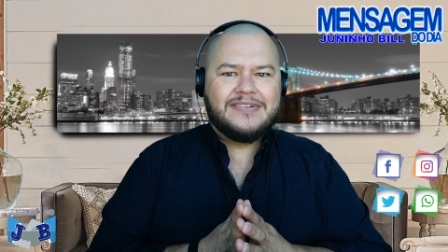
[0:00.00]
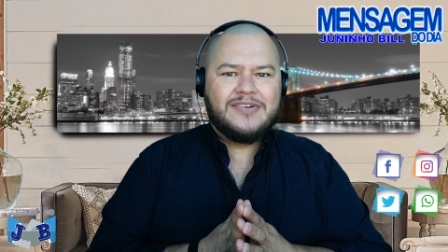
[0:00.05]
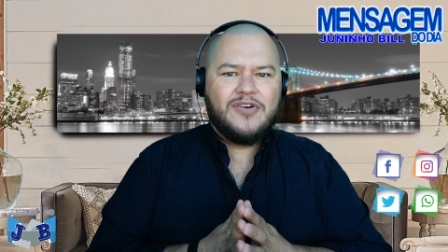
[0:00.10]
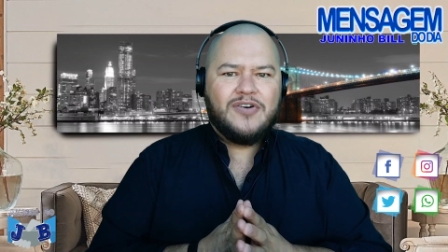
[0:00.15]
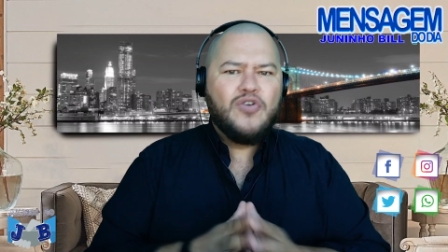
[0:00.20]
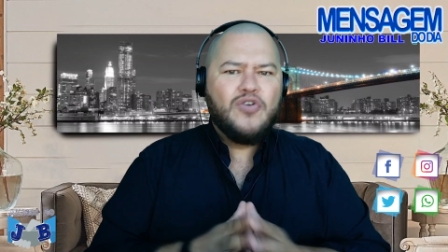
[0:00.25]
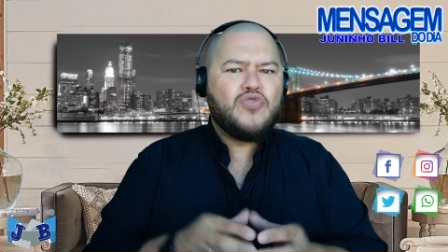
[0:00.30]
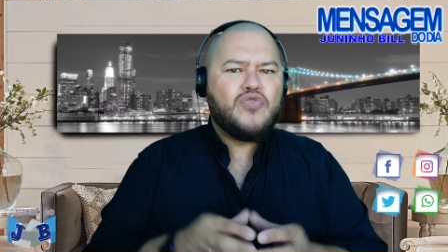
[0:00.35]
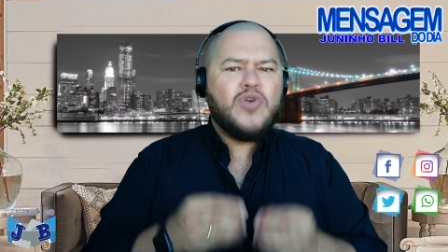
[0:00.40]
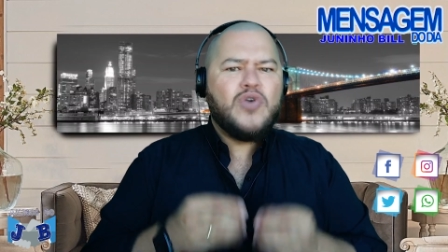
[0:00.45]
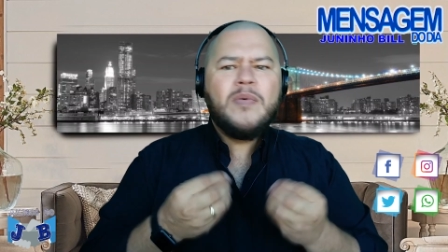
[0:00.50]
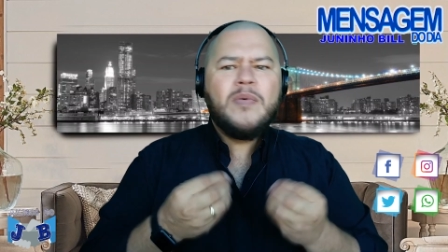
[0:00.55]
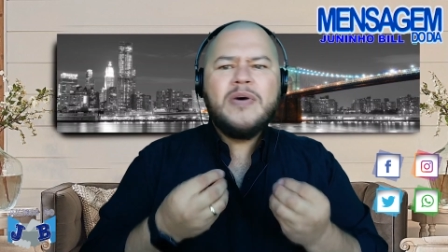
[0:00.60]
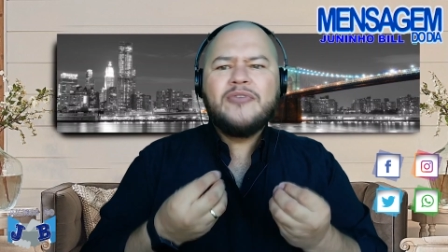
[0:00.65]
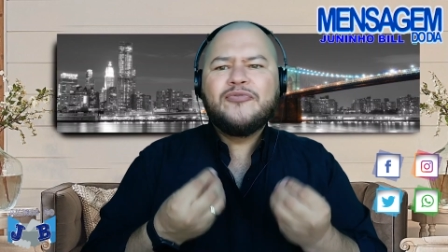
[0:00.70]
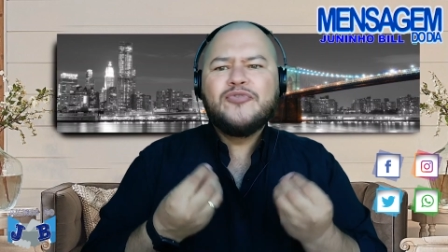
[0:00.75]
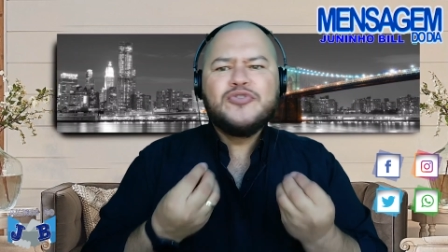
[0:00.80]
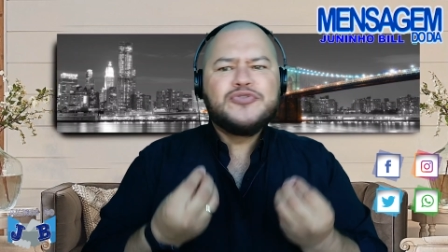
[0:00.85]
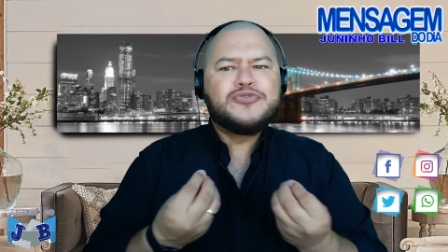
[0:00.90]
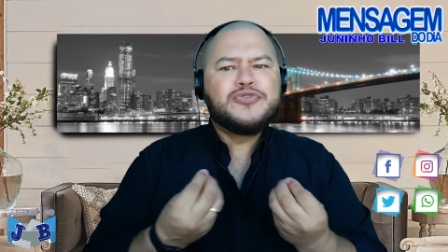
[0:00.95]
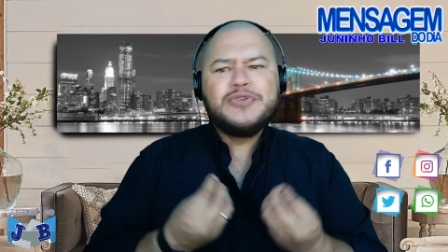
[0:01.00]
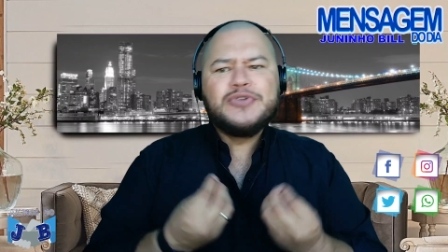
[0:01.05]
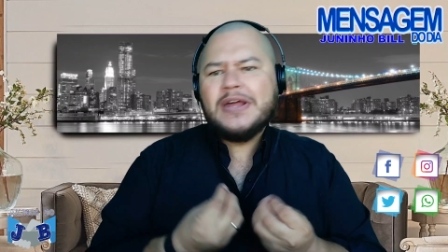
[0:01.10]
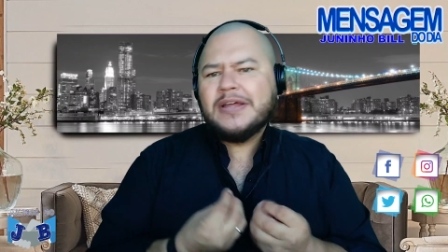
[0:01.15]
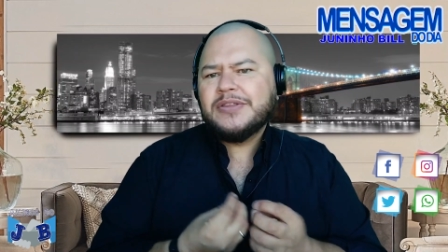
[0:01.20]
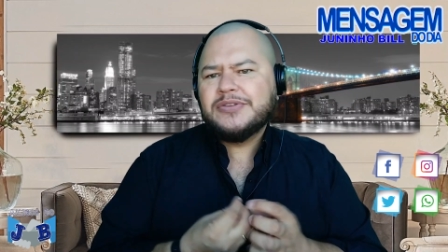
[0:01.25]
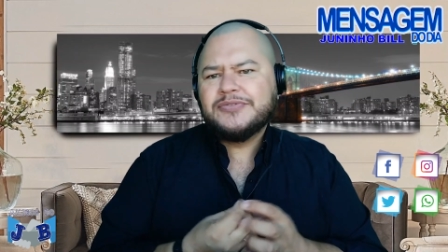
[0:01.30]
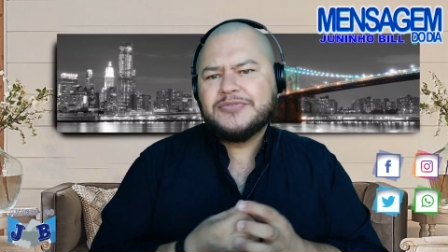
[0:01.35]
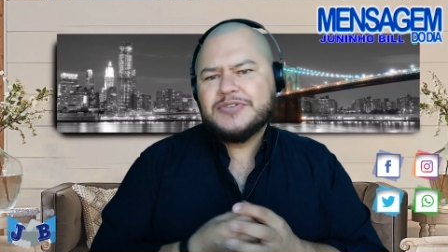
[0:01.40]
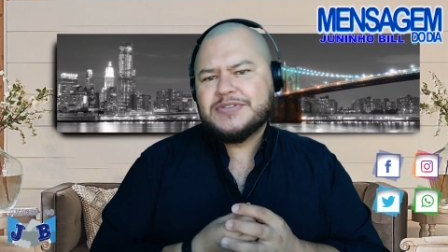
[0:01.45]
Ou quão
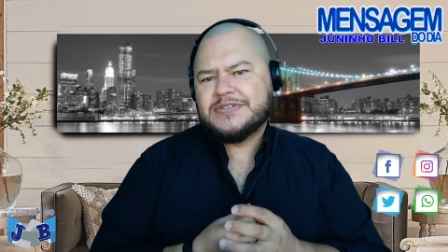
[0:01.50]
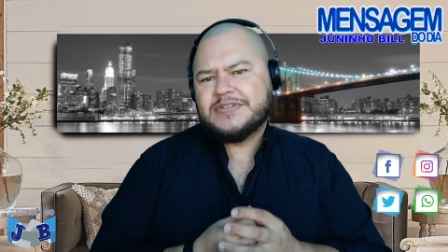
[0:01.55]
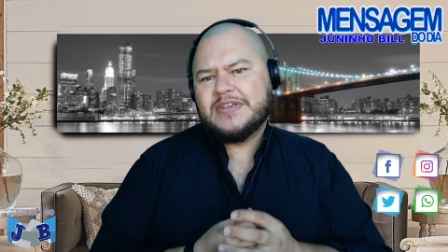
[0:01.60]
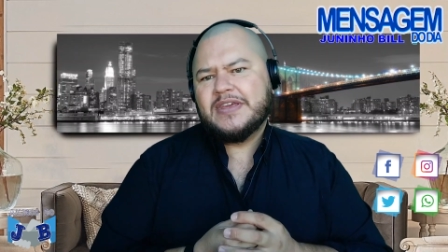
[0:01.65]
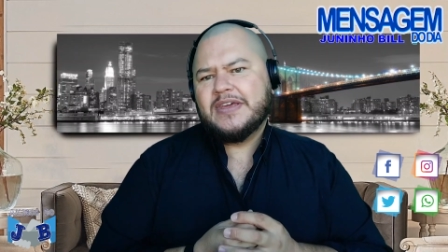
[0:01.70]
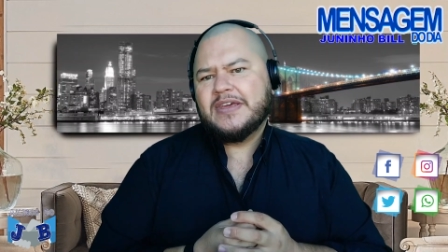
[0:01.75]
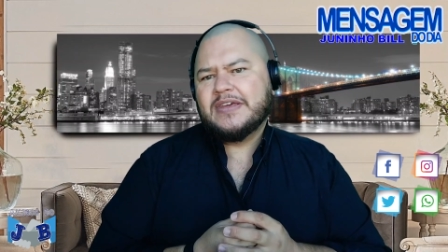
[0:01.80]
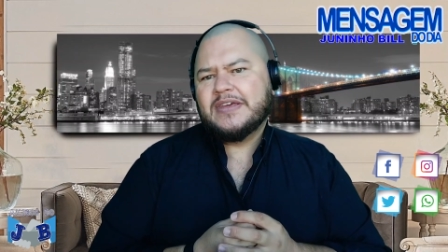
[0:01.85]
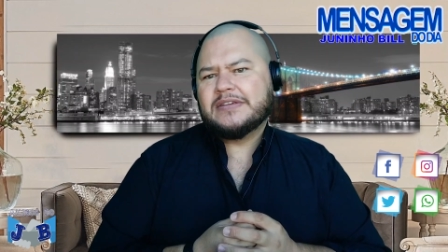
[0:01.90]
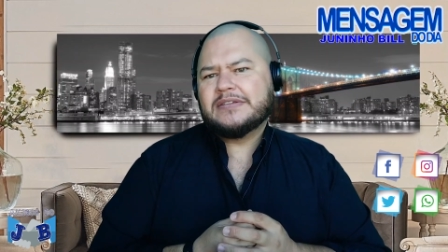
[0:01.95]
afortunado você é.